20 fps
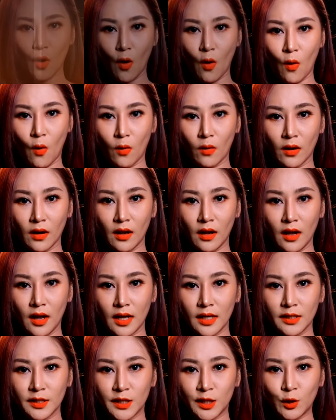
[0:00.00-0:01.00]
โลก
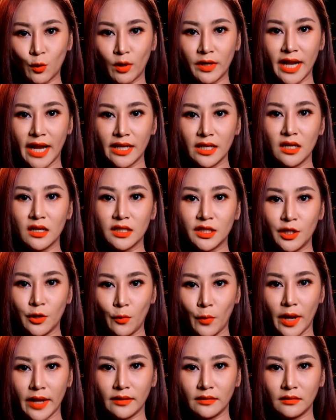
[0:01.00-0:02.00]
ส่วนอีกหนึ่งชี
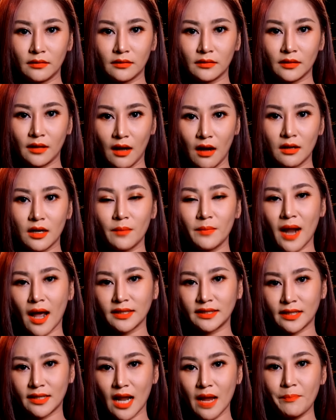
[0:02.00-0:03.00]
วิตเธอกำลัง
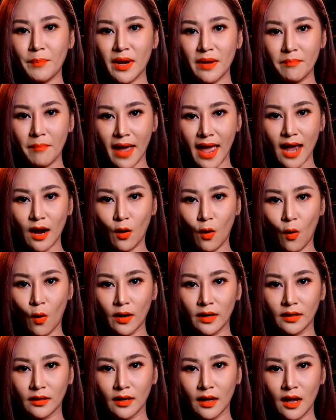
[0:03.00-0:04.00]
จะได้เป็นแม่ค
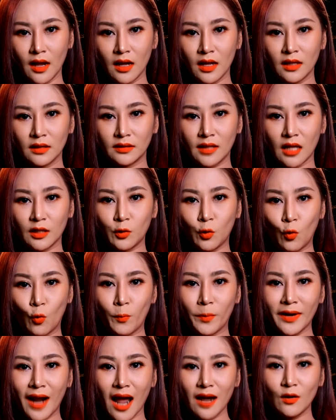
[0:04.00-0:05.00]
น แต่ถูก
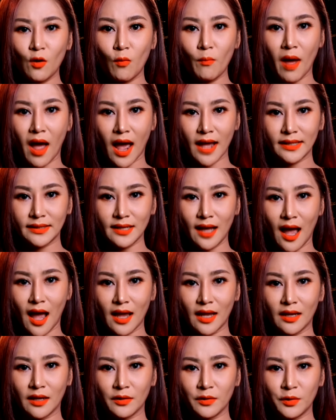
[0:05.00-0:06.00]
พรากลมหายใจ
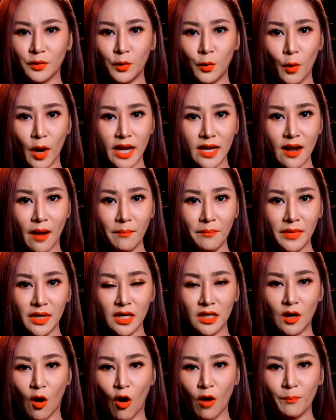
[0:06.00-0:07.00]
ด้วยน้ำมื
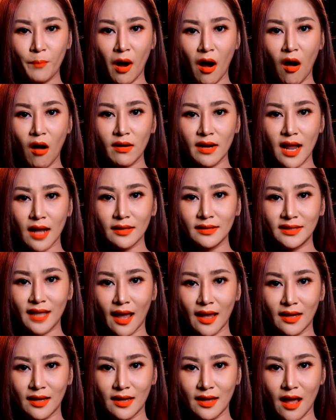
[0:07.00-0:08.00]
อของพ่อเลี้ยงใจ
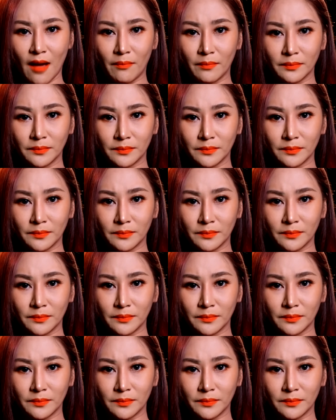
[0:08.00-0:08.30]
เหี้ยม